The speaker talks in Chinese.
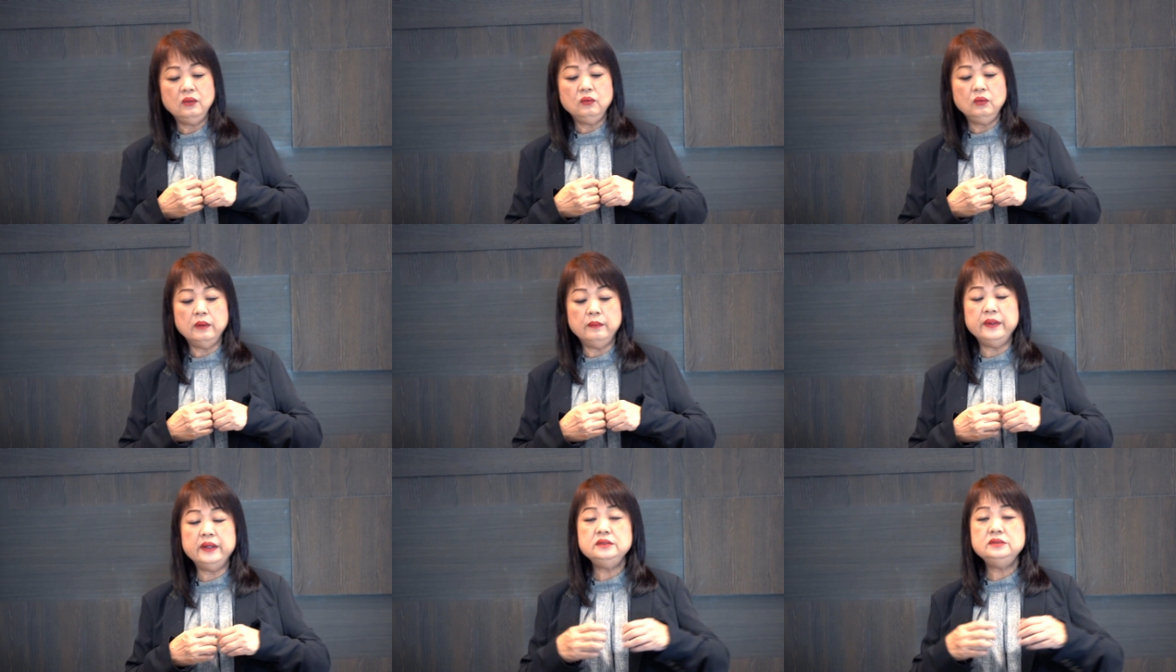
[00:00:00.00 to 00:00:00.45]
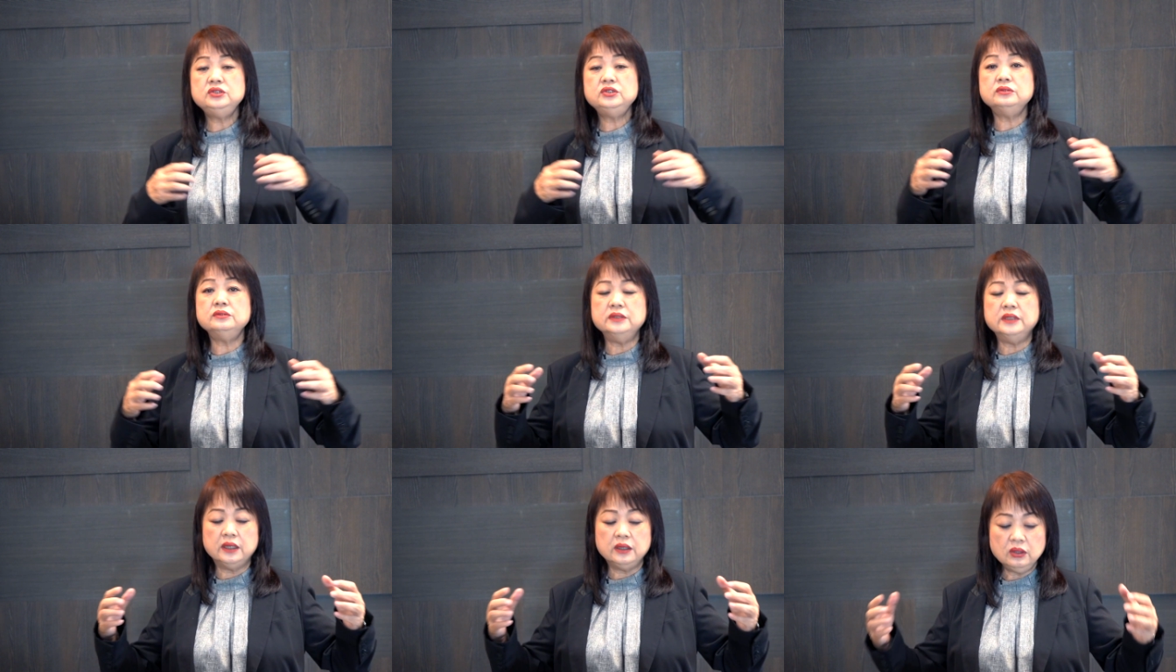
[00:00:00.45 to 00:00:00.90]
我们
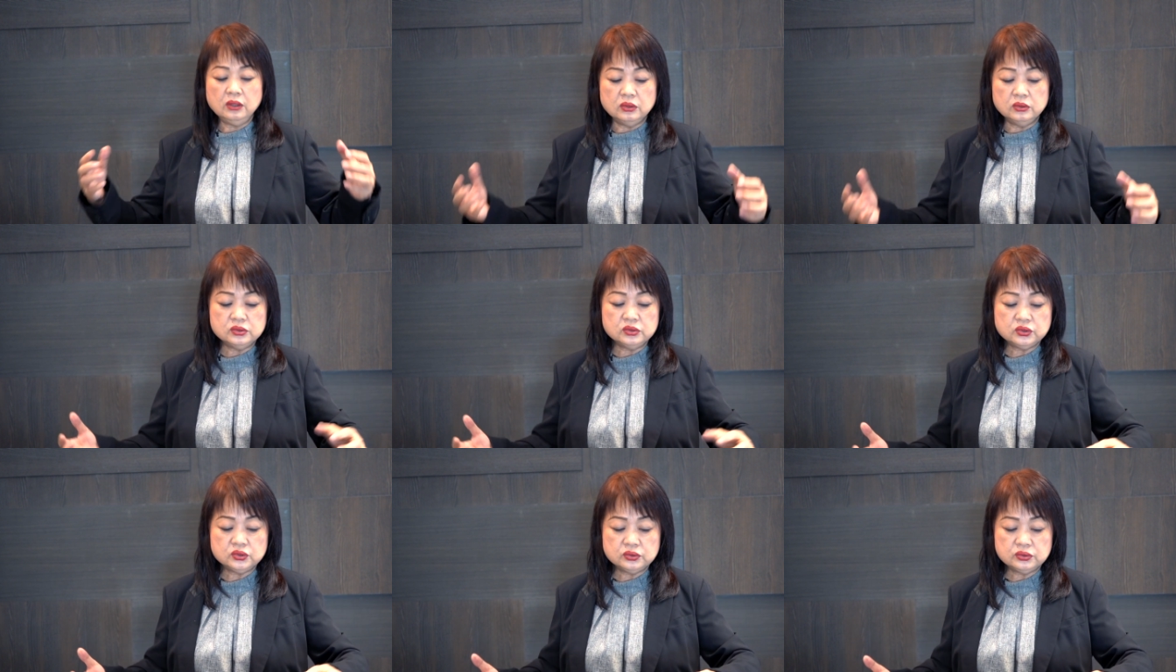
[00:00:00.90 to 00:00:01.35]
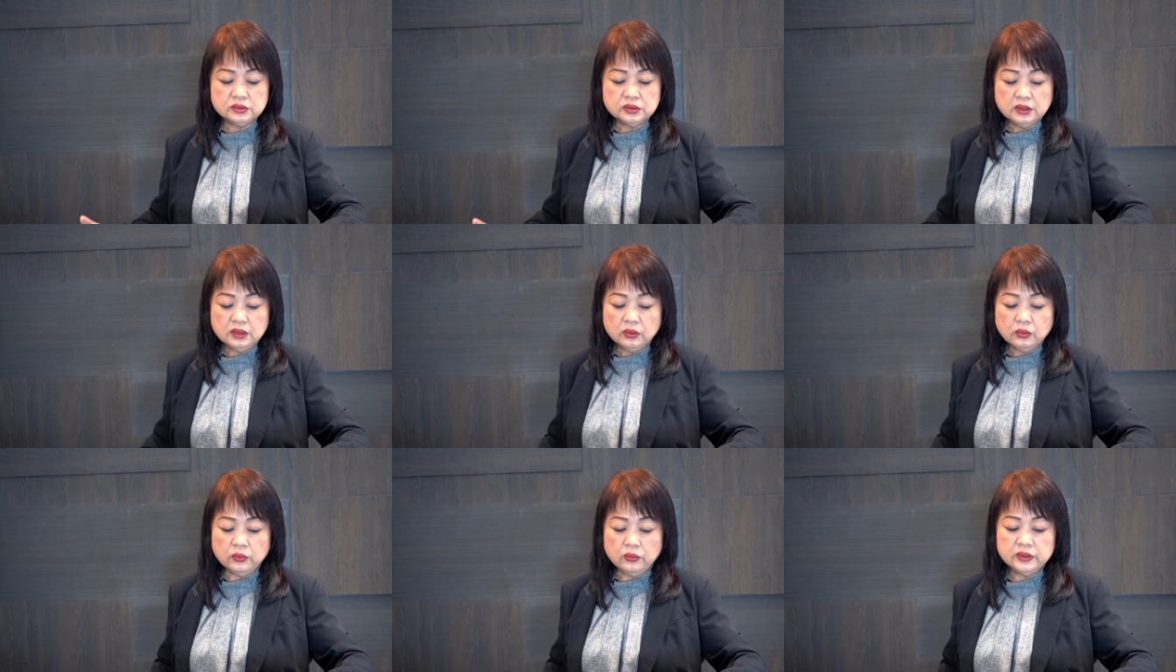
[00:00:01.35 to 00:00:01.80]
就能够
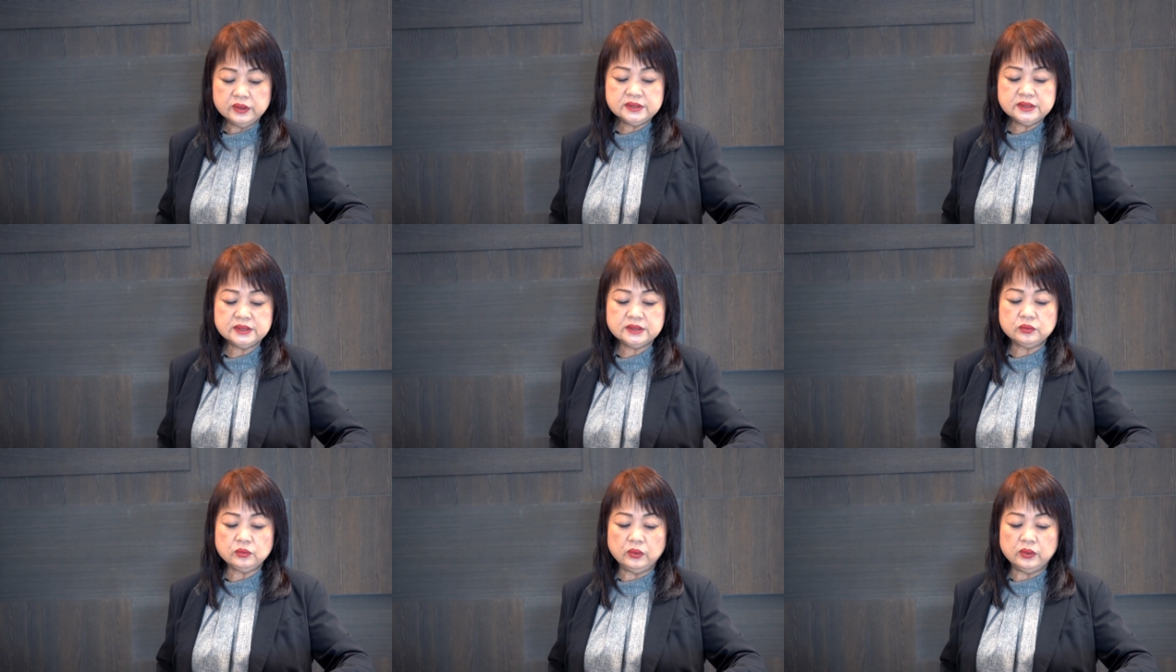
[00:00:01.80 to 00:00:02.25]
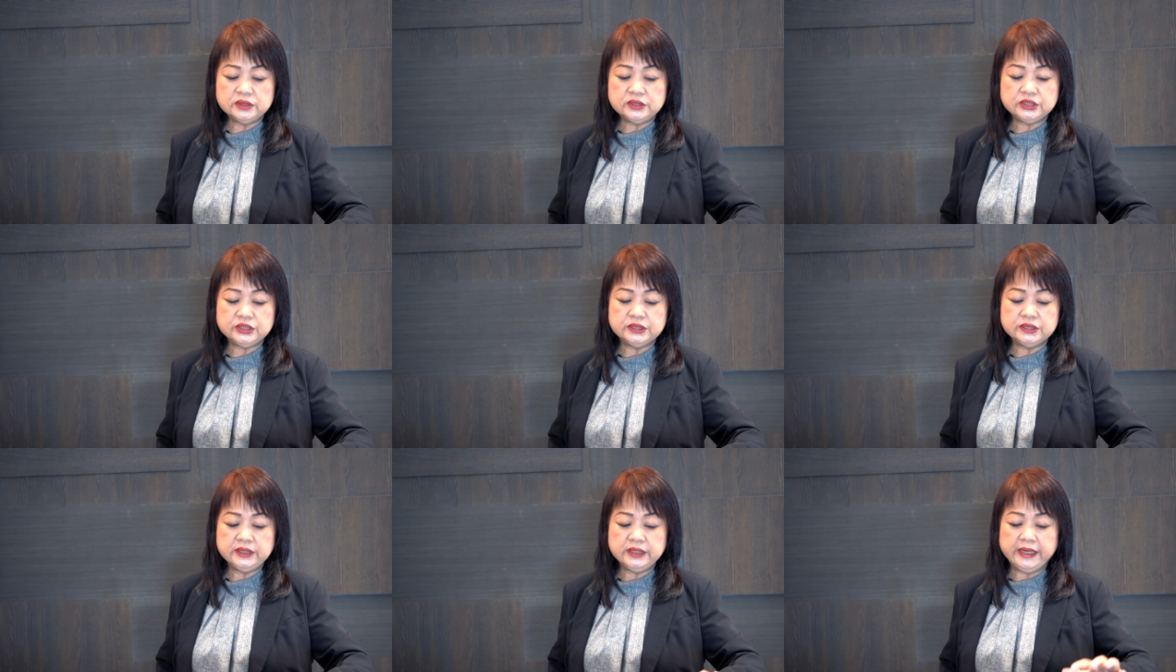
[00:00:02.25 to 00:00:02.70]
果果
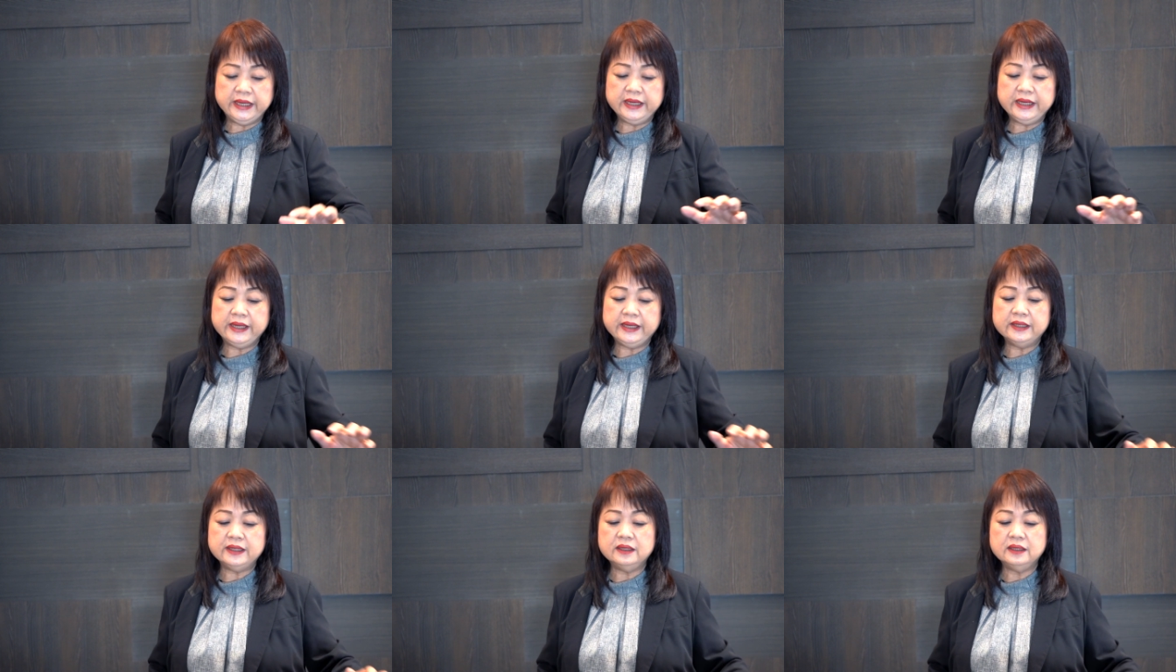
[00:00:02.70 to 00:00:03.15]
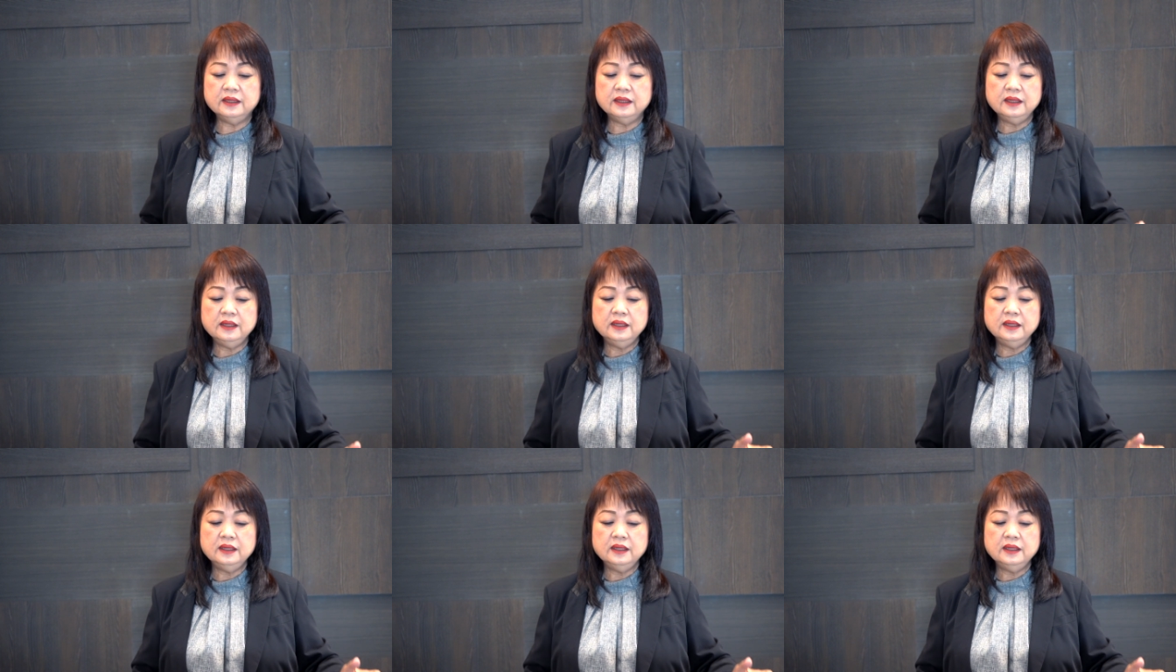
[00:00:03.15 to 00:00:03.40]
实累累的。